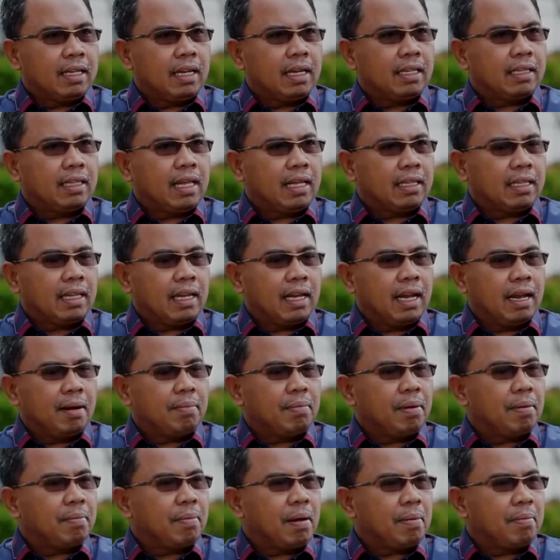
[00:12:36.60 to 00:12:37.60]
kita tinggal
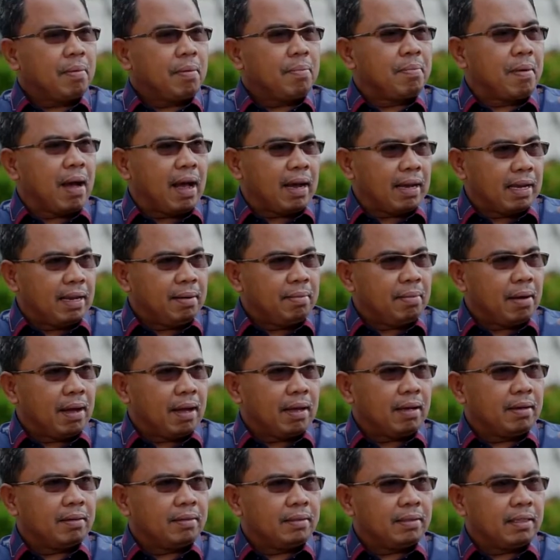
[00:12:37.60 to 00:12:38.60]
memang membagi
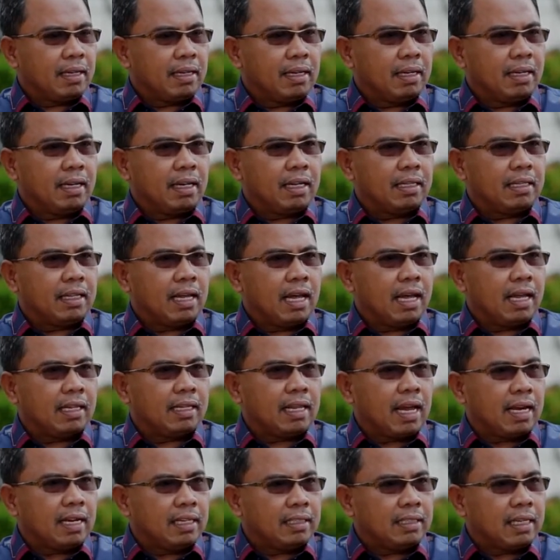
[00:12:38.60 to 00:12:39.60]
mbak. Jadi kita
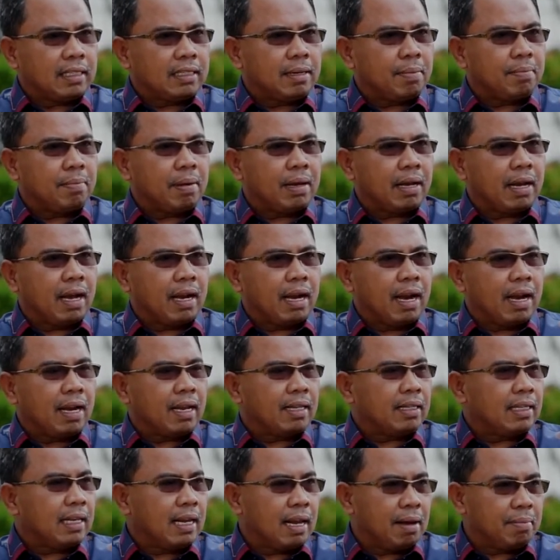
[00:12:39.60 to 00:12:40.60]
tadi saya sampaikan
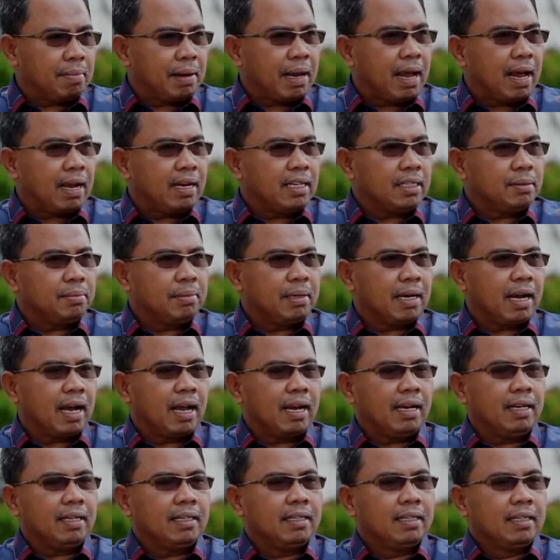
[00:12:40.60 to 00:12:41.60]
ada tiga mekanisme
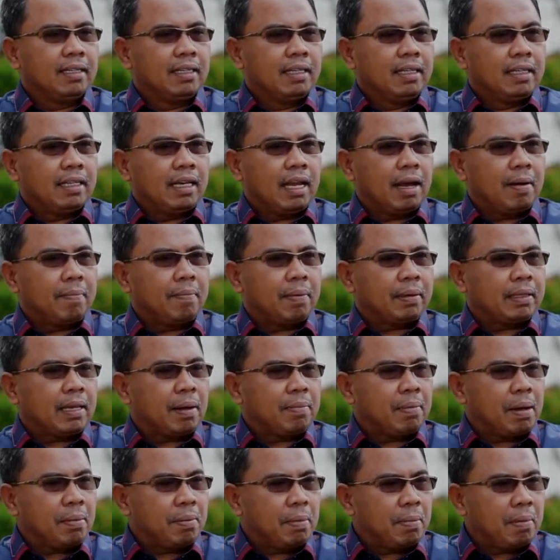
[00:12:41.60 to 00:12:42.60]
kan. Yang
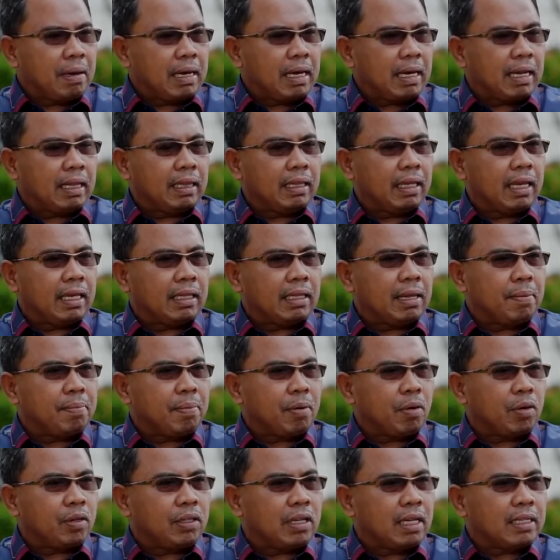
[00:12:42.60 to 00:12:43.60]
pertama memang kita
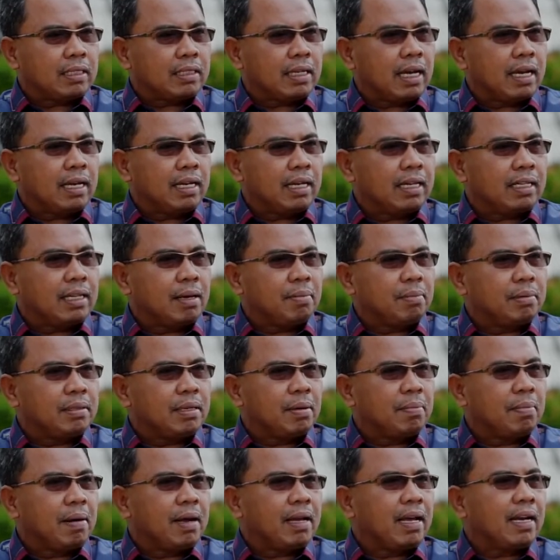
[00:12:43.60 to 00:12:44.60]
prioritaskan kita
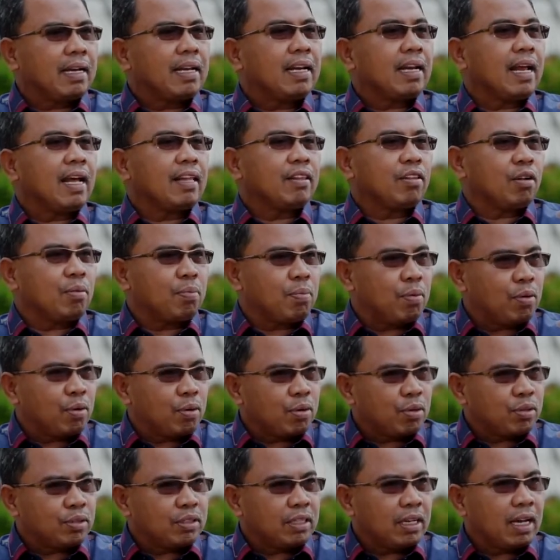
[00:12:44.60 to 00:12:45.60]
bisa bayarnya di kantor
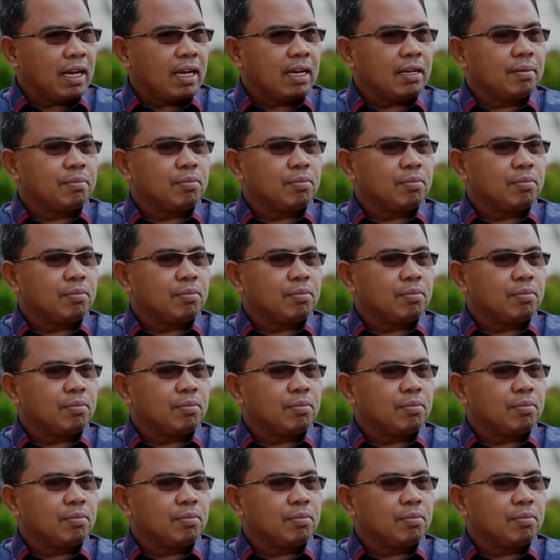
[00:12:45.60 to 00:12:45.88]
pos ya.